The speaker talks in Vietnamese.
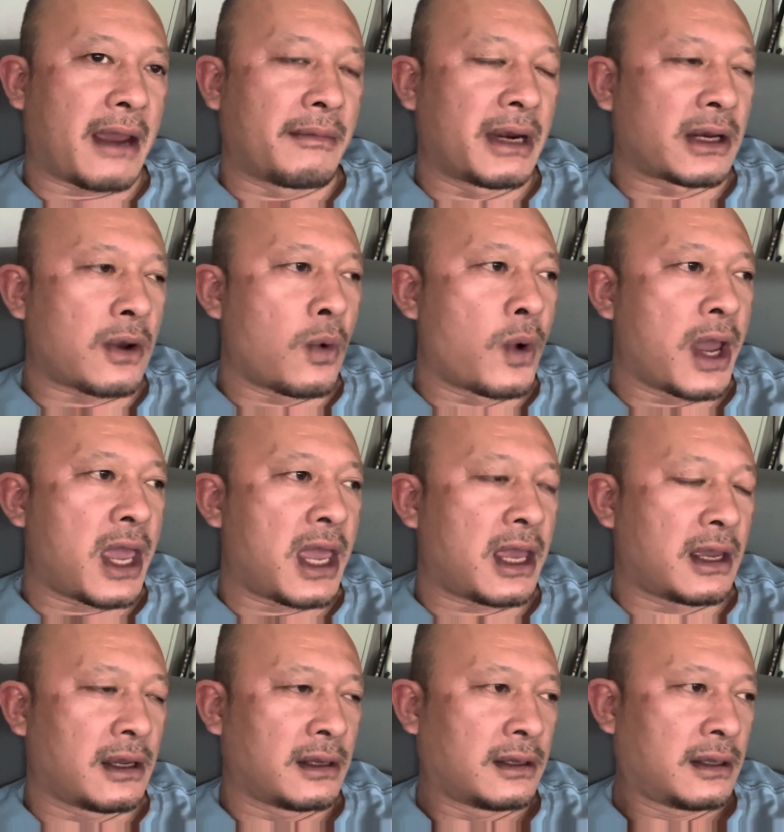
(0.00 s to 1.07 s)
mình có
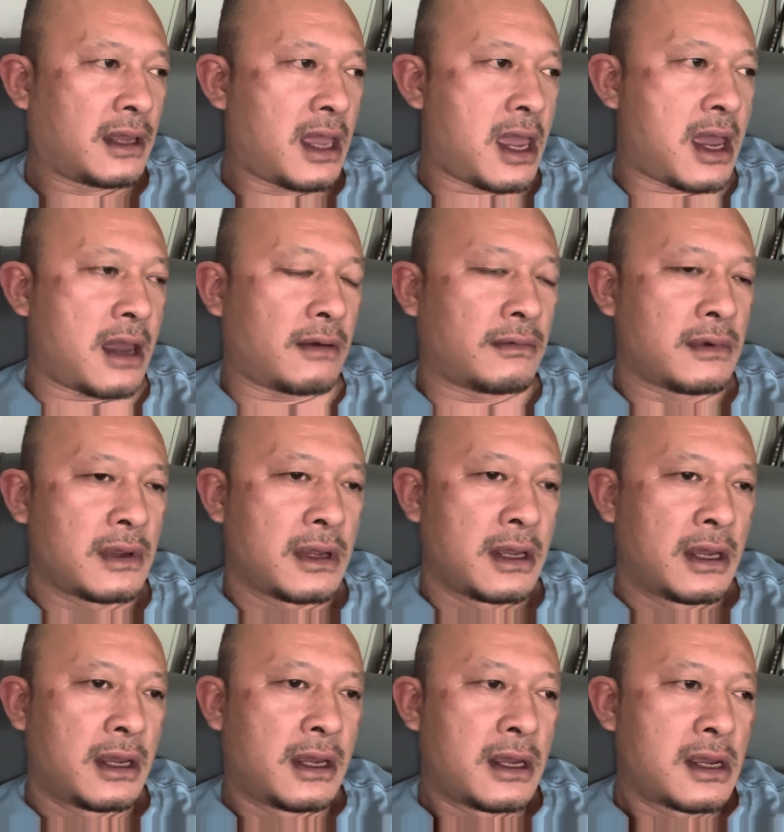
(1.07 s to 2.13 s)
quyền thấy không
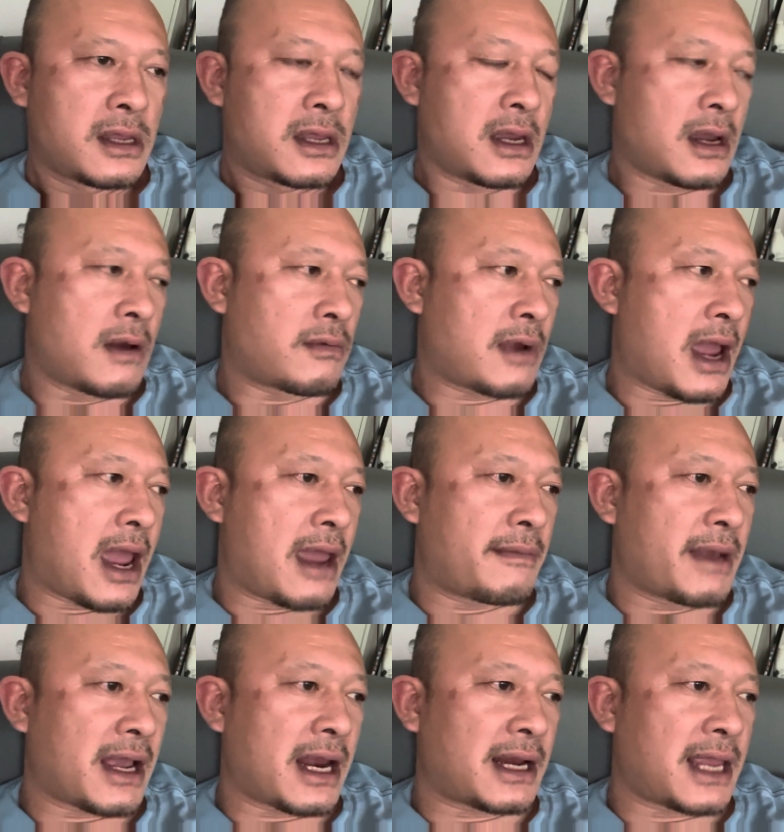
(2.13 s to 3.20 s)
chứ không có ai
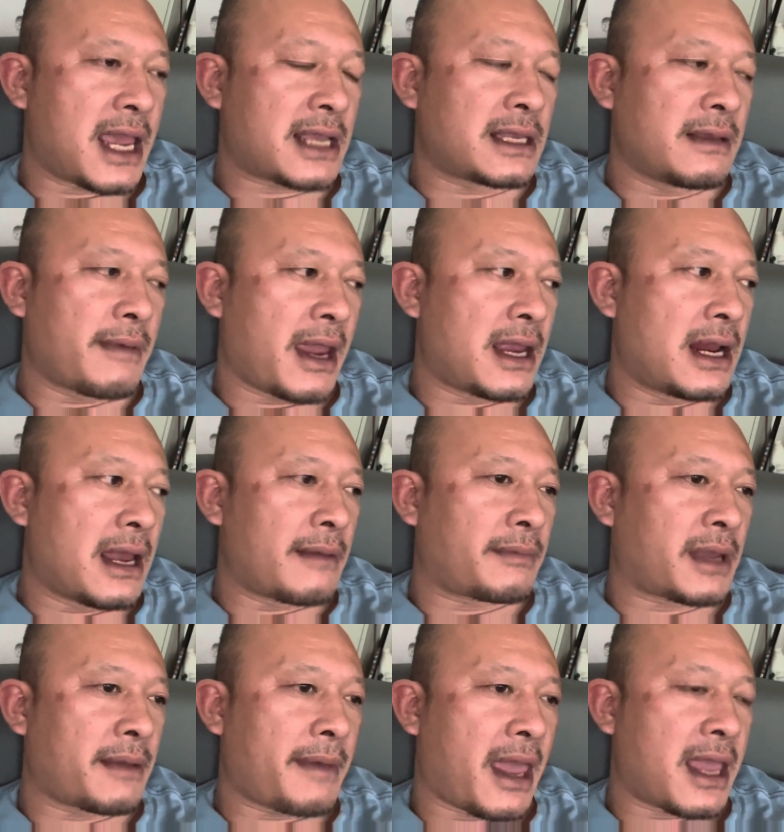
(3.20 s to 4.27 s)
mà ganh ghét với mày
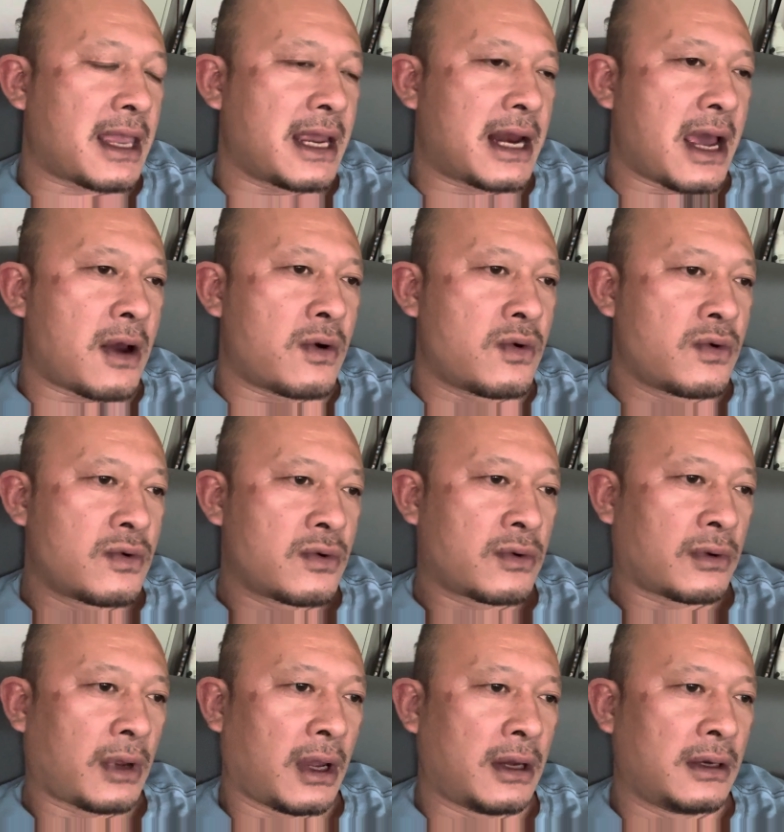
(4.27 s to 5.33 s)
làm cái mẹ gì đâu
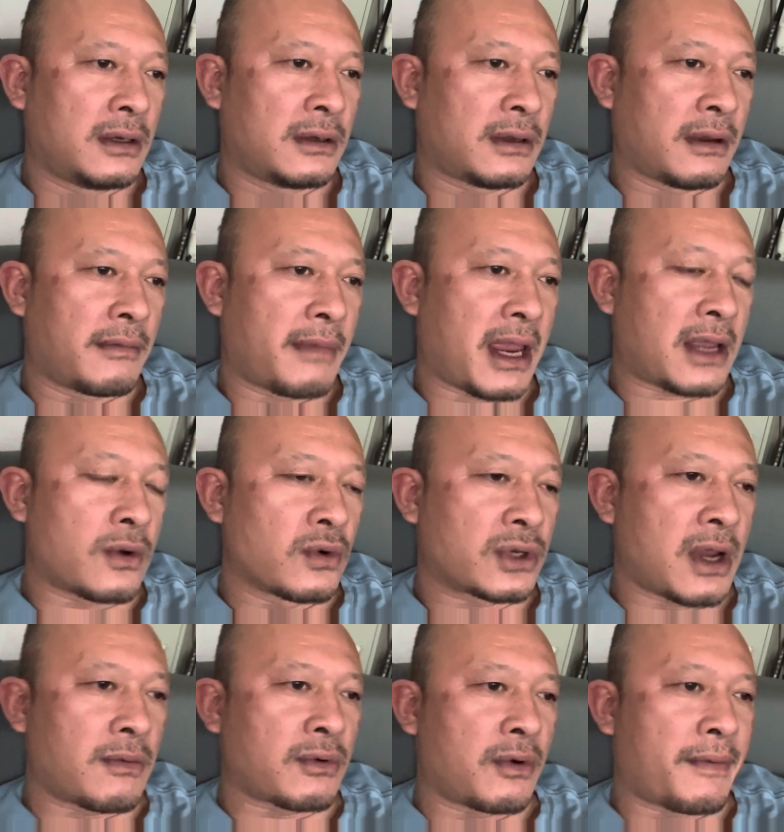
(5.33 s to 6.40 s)
ừ mày cuộc
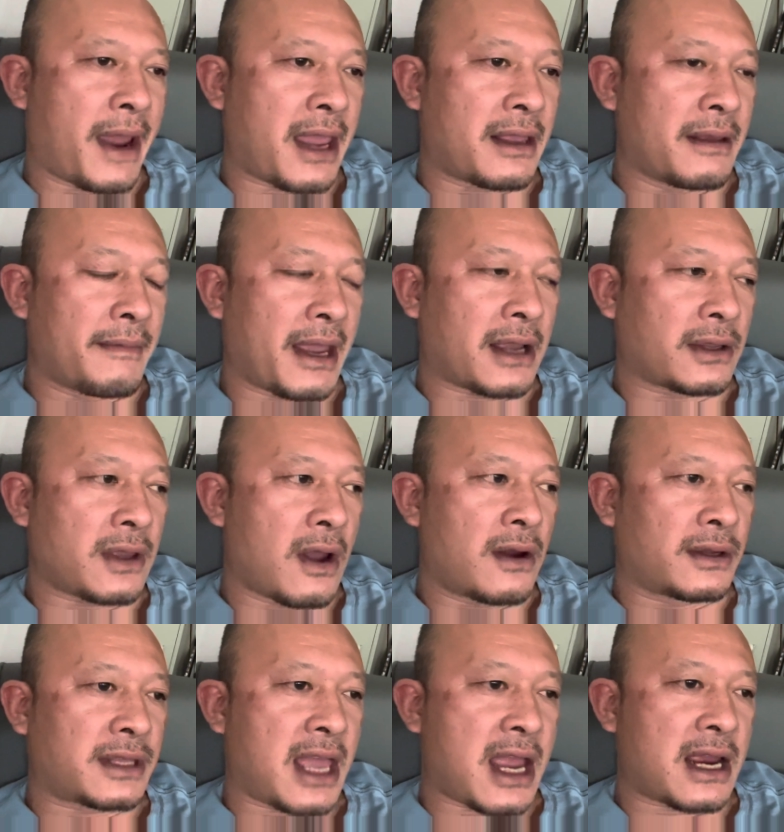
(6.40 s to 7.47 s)
sống của mày mày có cho
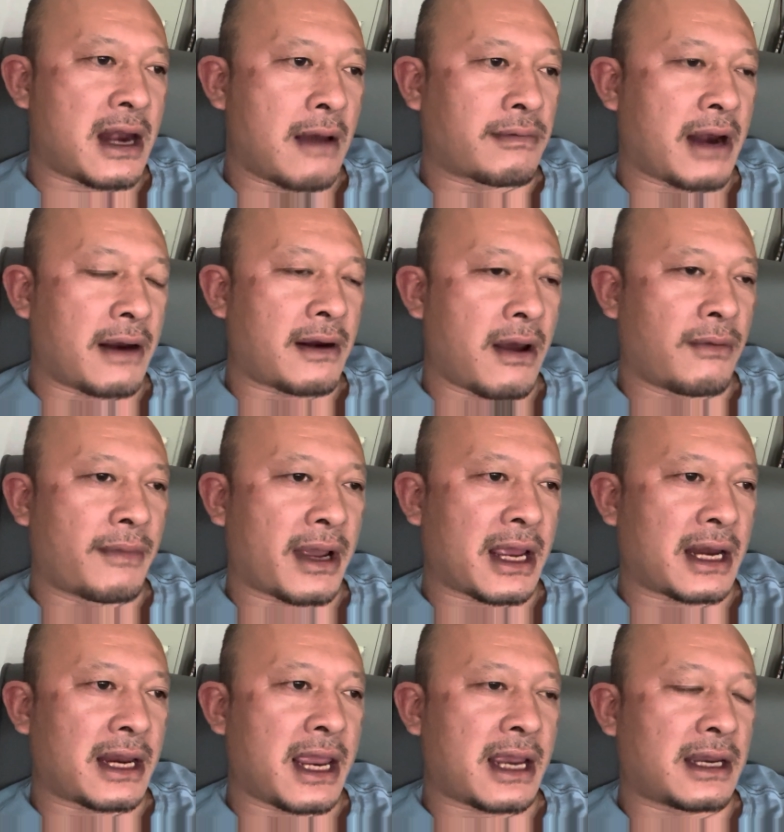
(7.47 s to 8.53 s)
người ta cái đồng nào đâu mà
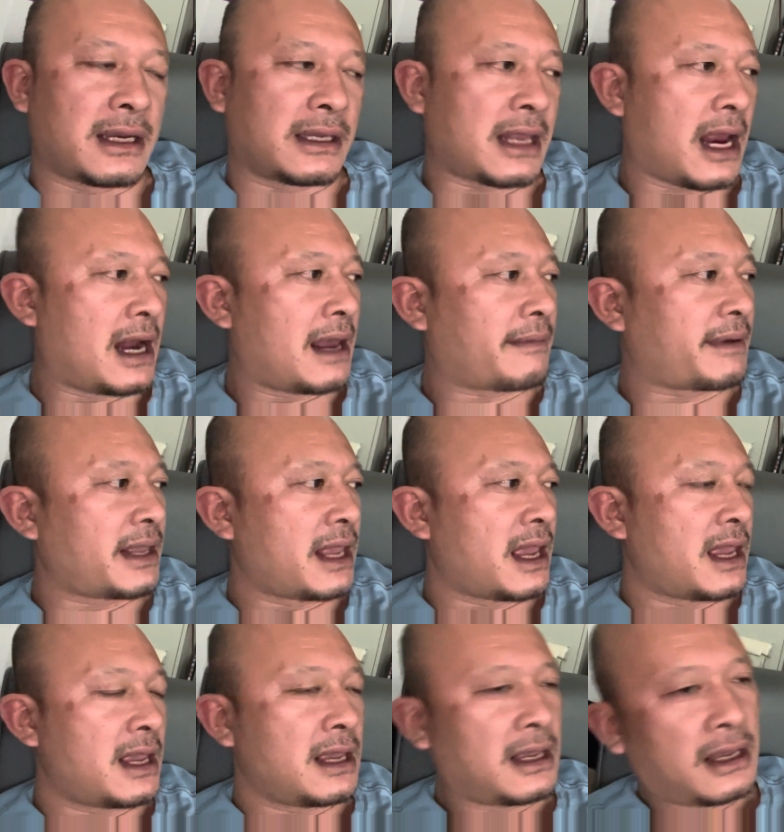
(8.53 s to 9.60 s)
ganh ghét người ta làm cái
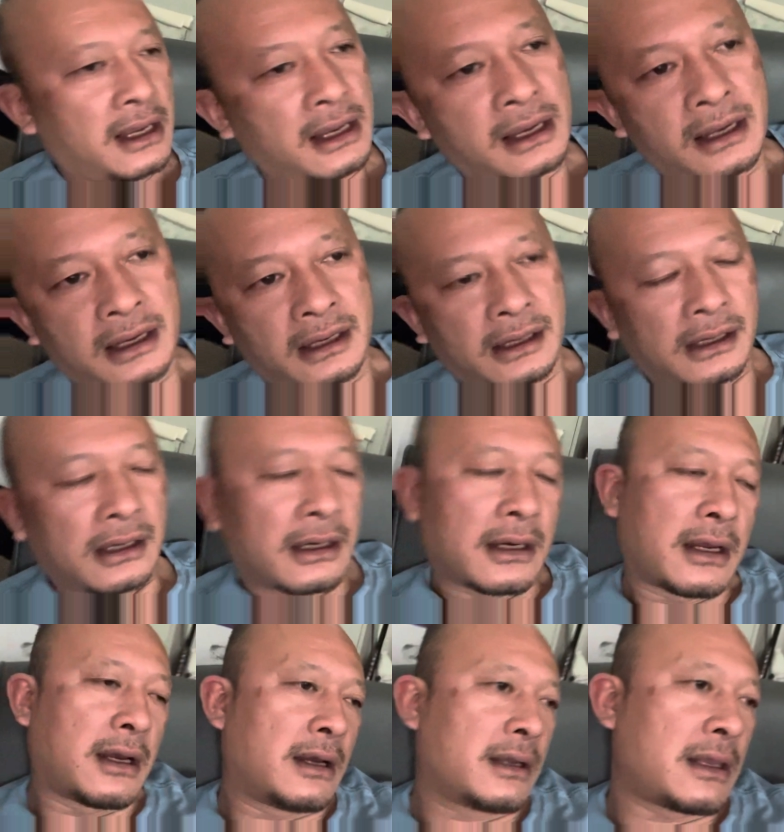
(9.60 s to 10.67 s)
gì
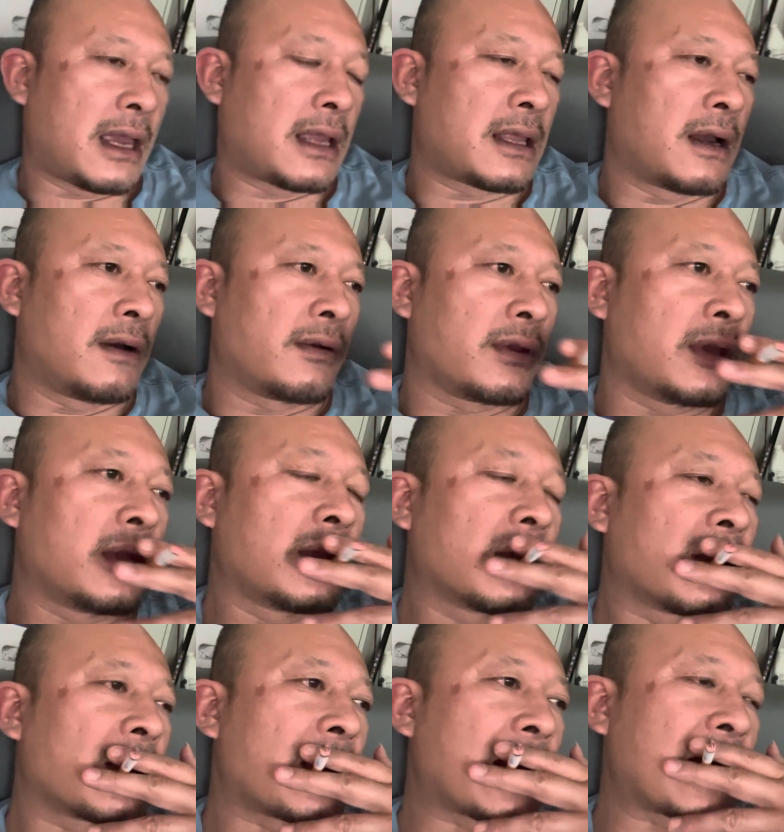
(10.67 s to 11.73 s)
đó vậy thôi
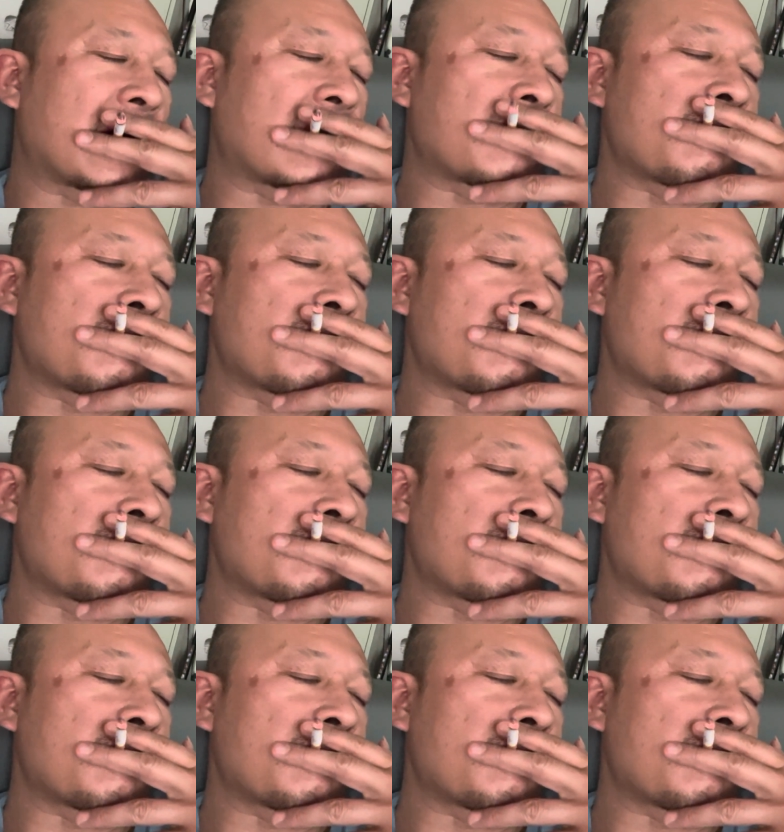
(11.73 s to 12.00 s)
ha